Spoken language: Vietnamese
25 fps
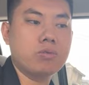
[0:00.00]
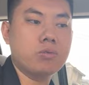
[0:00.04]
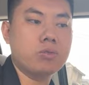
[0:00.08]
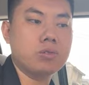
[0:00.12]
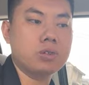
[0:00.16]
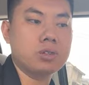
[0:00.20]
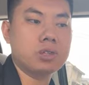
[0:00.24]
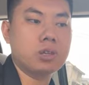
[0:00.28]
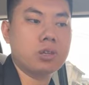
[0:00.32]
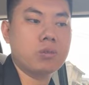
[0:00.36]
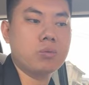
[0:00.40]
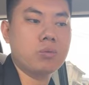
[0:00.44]
khu
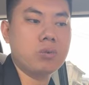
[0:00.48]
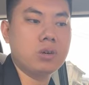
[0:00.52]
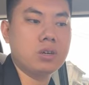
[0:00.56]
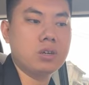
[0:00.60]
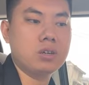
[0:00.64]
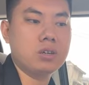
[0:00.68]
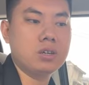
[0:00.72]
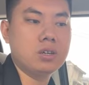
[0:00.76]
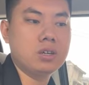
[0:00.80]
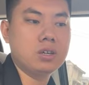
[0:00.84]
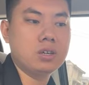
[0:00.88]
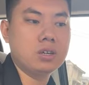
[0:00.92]
vực Thái Nguyên
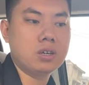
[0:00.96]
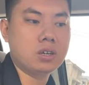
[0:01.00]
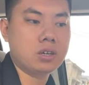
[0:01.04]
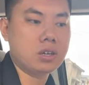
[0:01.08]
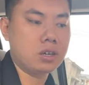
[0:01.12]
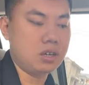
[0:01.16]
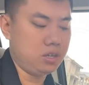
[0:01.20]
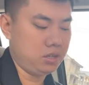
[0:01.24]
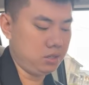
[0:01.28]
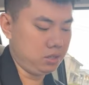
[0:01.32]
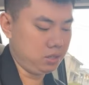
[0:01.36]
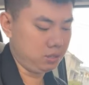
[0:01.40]

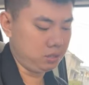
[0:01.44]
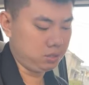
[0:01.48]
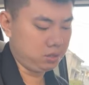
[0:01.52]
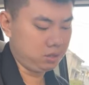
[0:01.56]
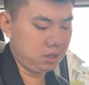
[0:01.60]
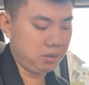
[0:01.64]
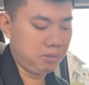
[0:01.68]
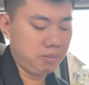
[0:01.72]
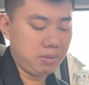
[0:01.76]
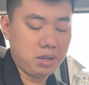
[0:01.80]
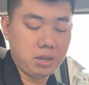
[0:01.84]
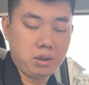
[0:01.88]
cần
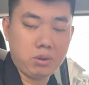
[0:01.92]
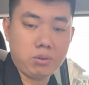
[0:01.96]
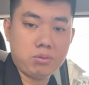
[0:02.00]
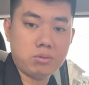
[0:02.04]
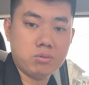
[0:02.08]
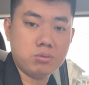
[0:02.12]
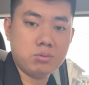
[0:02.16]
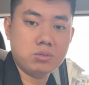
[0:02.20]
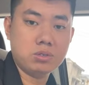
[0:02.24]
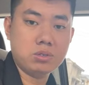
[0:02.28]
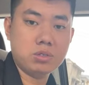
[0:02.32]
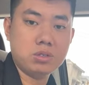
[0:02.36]
tìm hiểu
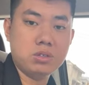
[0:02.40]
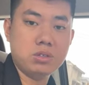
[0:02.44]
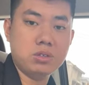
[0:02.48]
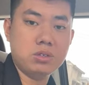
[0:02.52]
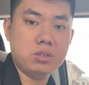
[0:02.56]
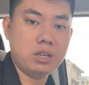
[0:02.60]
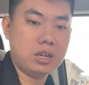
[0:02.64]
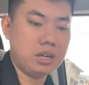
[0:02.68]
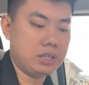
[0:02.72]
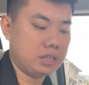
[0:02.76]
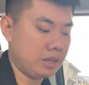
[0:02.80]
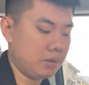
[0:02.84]
cũng như
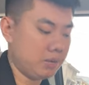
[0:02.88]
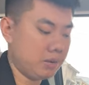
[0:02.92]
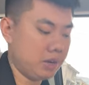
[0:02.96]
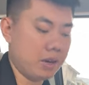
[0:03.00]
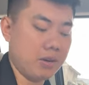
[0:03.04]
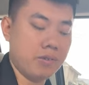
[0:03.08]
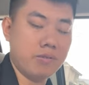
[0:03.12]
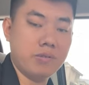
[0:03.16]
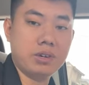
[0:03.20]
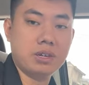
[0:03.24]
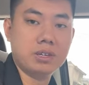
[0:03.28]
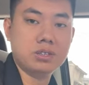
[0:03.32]
là tham
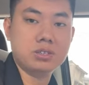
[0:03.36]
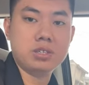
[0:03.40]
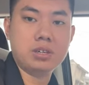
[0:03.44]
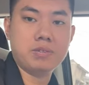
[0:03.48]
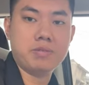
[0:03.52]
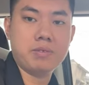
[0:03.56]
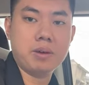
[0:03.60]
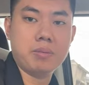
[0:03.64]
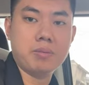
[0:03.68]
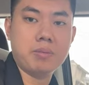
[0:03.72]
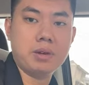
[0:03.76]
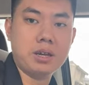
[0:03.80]
khảo về cái sản
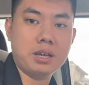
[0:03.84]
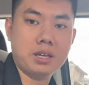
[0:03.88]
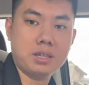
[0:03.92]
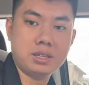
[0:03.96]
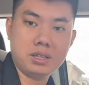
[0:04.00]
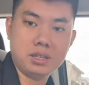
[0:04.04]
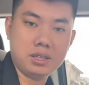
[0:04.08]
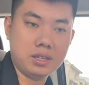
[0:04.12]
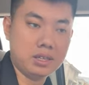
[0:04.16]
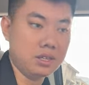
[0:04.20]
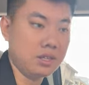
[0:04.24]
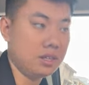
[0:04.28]
phẩm này
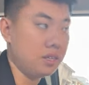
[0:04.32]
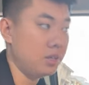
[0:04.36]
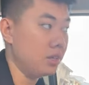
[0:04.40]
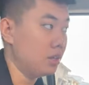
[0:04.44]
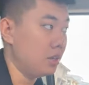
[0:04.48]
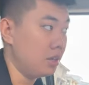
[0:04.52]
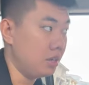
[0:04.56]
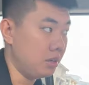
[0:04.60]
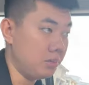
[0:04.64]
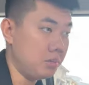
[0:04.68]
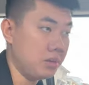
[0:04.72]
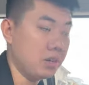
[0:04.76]
thì
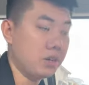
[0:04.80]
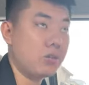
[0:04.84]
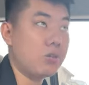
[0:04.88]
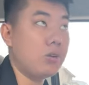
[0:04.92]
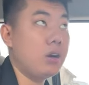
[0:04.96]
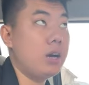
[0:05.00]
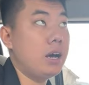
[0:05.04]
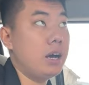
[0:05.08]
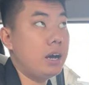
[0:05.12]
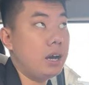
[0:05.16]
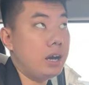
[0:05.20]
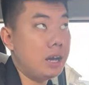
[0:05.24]
em mời qua
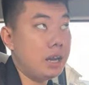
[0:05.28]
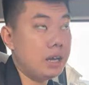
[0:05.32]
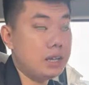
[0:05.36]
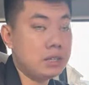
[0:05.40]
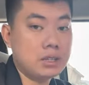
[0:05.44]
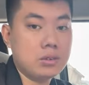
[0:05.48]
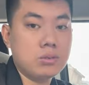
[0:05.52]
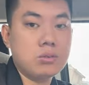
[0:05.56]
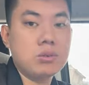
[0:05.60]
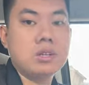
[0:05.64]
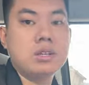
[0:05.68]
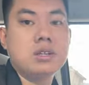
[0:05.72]
Akala
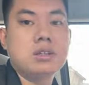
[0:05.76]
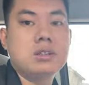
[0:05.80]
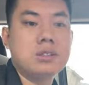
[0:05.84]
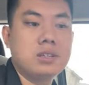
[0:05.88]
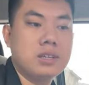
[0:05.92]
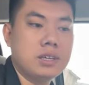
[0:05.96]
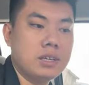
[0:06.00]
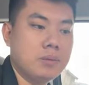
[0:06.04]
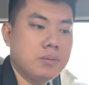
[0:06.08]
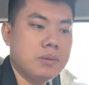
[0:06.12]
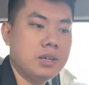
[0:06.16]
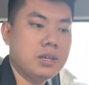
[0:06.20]
Thái Nguyên
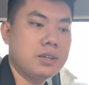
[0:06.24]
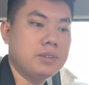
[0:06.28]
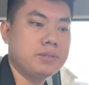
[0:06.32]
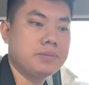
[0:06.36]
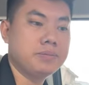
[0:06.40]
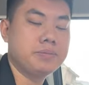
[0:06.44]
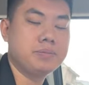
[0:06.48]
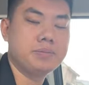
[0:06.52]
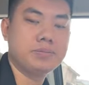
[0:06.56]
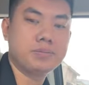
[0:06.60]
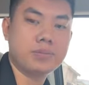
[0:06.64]
nhé